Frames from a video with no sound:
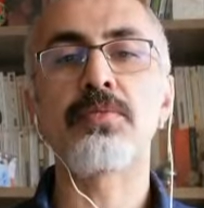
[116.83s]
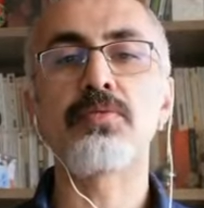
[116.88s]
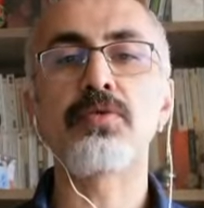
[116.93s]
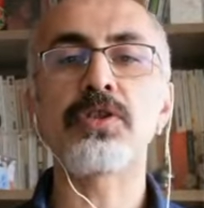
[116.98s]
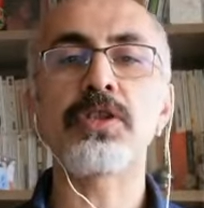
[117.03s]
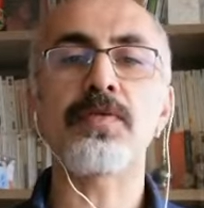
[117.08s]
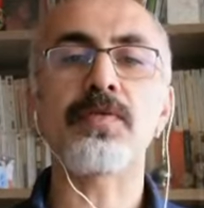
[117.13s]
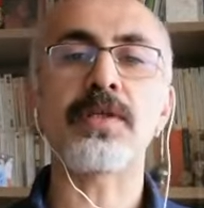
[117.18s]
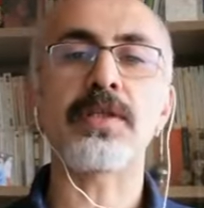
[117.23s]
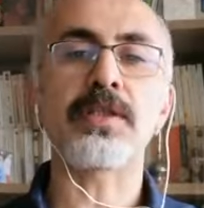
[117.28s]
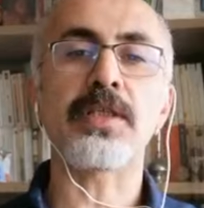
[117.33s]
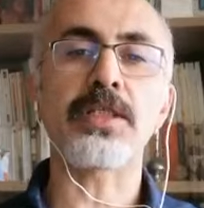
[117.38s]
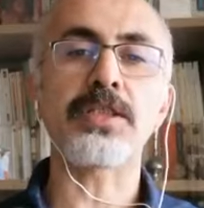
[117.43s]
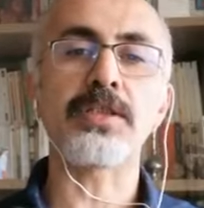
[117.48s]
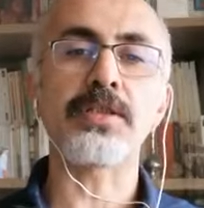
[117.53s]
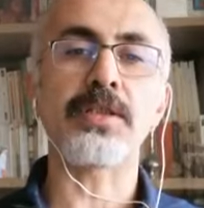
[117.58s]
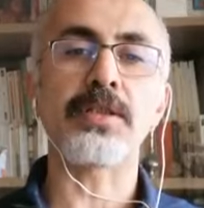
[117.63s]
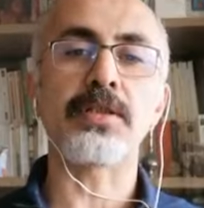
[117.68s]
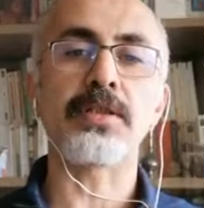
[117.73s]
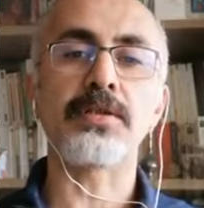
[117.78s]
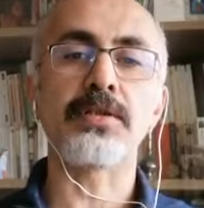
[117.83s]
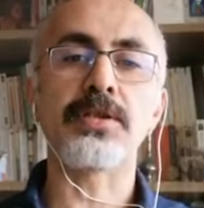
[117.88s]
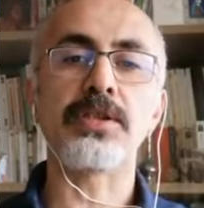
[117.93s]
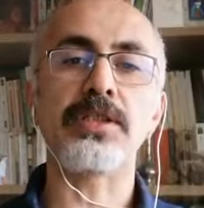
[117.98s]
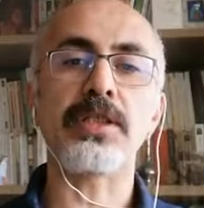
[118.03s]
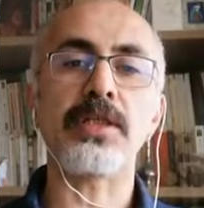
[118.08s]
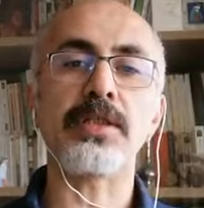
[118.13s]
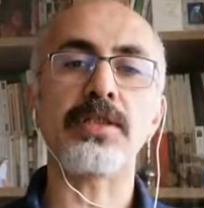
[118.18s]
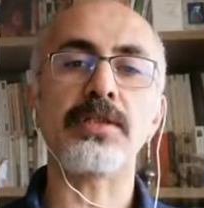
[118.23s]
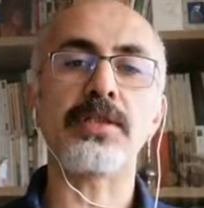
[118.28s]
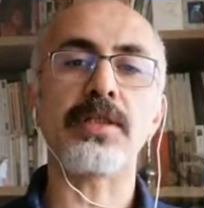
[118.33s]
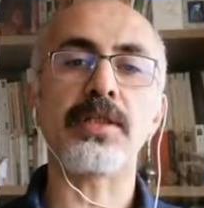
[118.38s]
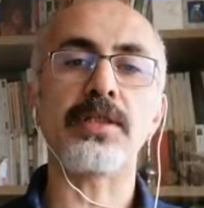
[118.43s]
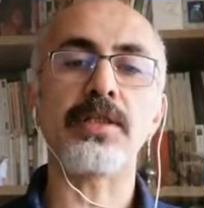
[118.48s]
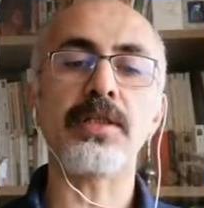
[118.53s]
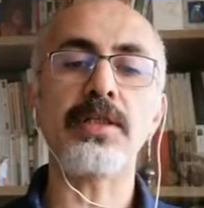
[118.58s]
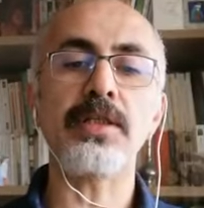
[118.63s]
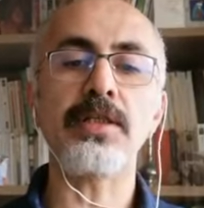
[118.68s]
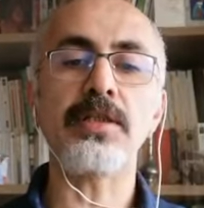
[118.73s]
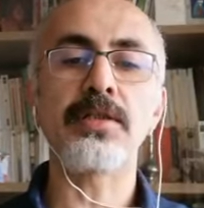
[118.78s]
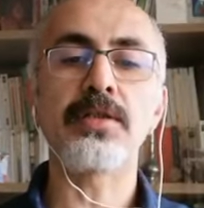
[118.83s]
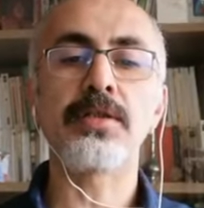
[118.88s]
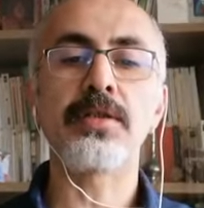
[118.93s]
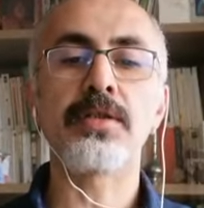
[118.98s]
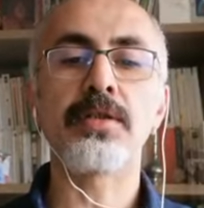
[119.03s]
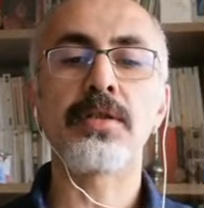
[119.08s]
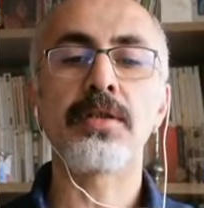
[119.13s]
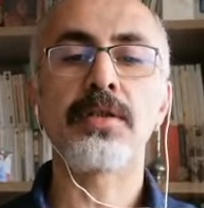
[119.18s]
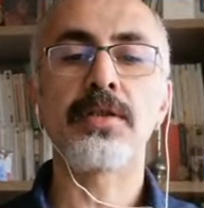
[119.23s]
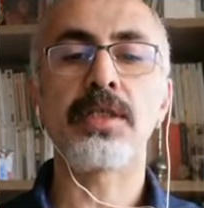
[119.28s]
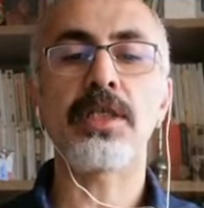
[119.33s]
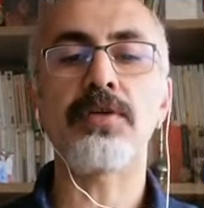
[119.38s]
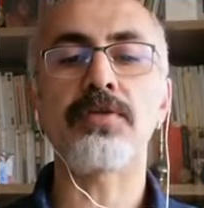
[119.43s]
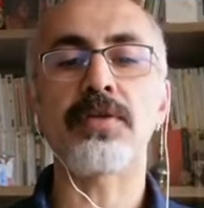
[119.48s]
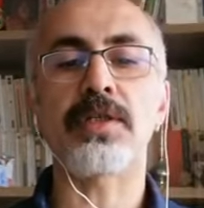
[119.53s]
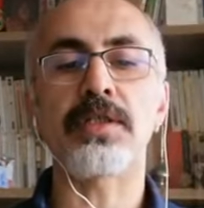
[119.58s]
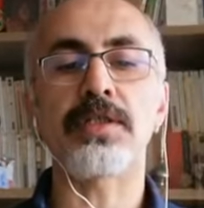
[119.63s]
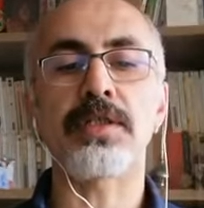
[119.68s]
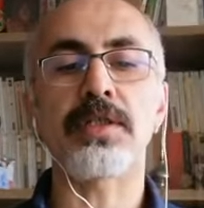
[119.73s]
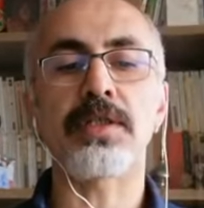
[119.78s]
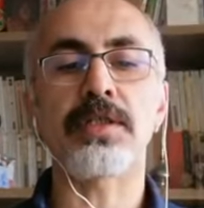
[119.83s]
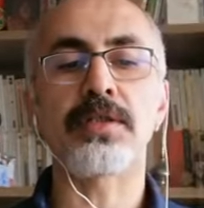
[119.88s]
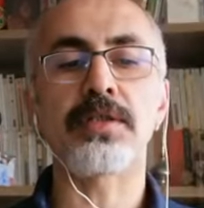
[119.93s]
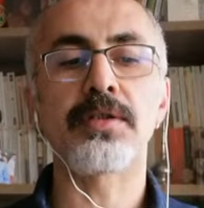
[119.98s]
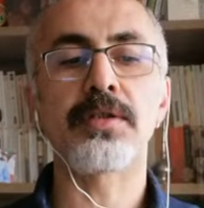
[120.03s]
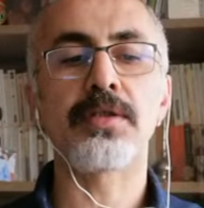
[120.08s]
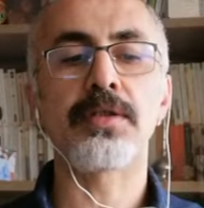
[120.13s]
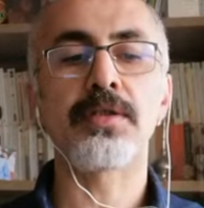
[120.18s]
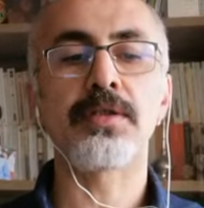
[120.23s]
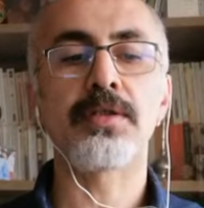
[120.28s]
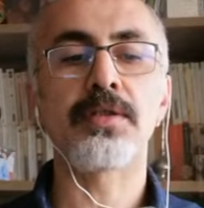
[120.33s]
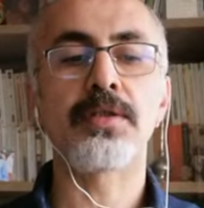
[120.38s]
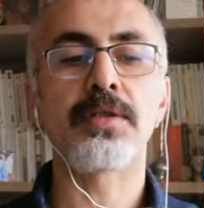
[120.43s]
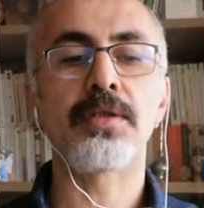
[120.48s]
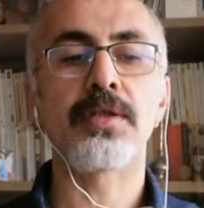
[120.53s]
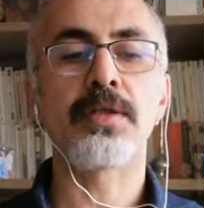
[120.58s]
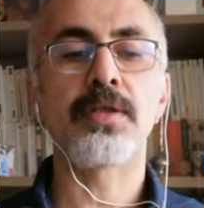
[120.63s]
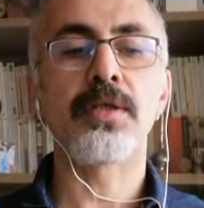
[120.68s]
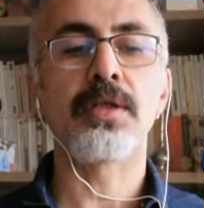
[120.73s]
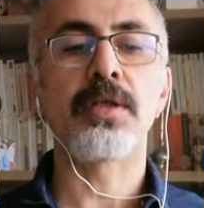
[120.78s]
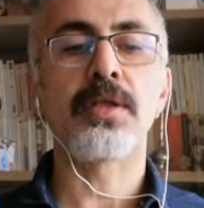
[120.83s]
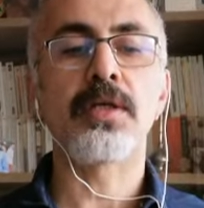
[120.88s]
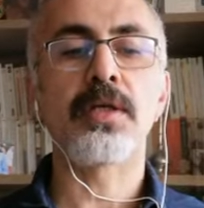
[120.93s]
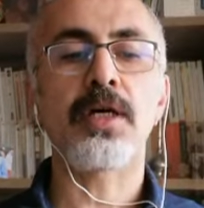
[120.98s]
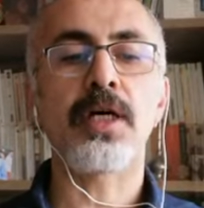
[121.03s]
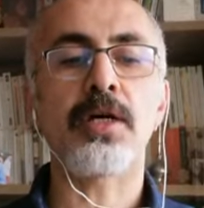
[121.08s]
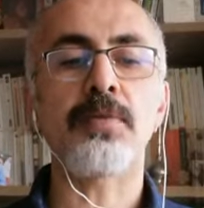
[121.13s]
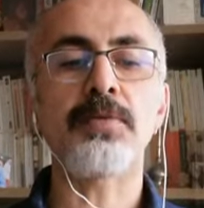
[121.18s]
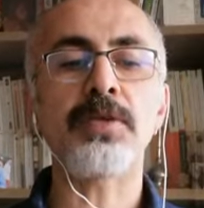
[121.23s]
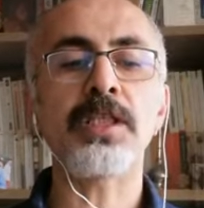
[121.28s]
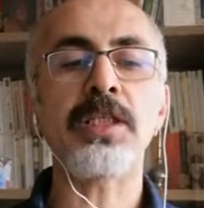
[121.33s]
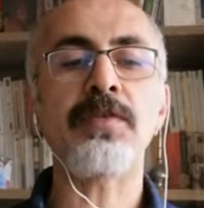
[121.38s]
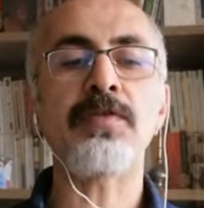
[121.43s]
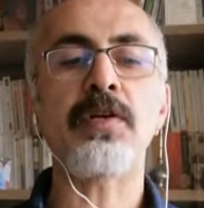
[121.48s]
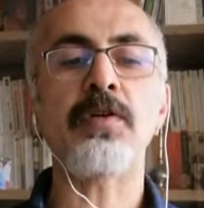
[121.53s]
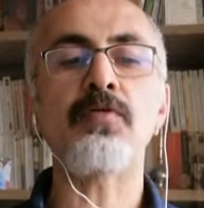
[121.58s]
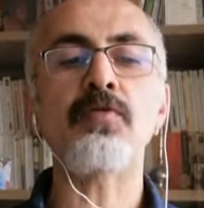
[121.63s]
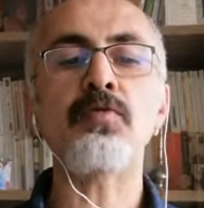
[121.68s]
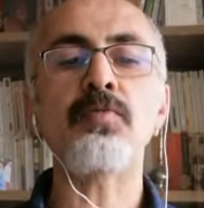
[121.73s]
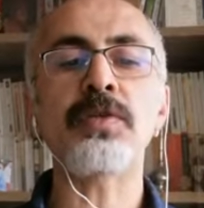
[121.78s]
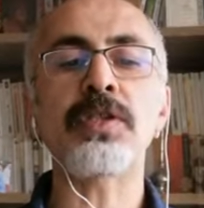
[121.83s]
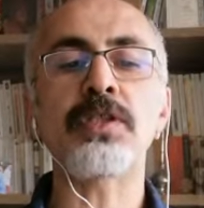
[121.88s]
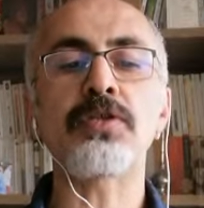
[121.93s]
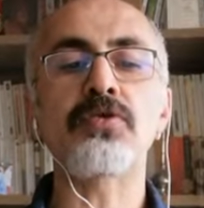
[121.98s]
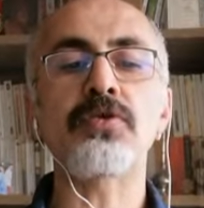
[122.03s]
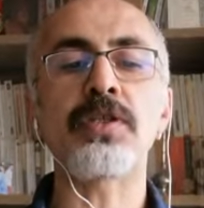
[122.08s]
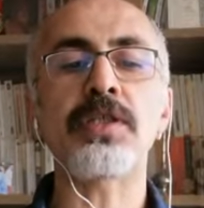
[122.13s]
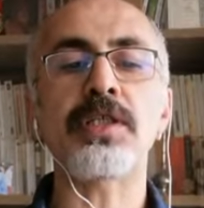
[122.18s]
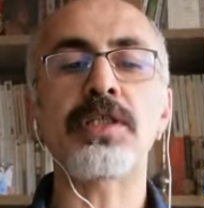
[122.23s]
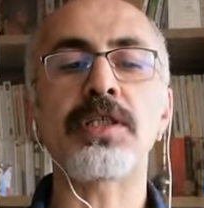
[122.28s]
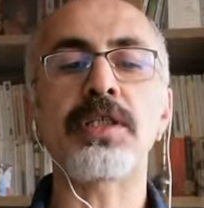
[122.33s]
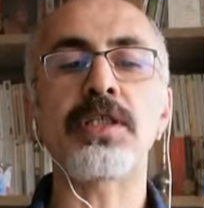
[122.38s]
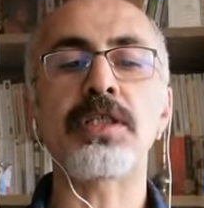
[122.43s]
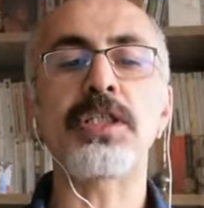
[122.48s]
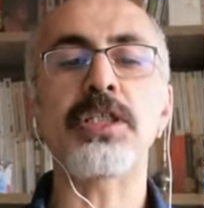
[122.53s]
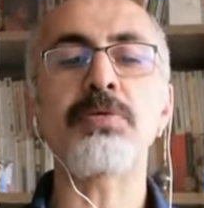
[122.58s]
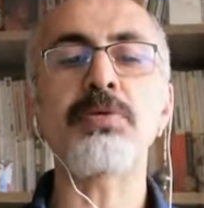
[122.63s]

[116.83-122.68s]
Bu sefer taşınan cihadistler değil, neonaziler. ABD ve Avrupa'dan şu ana kadar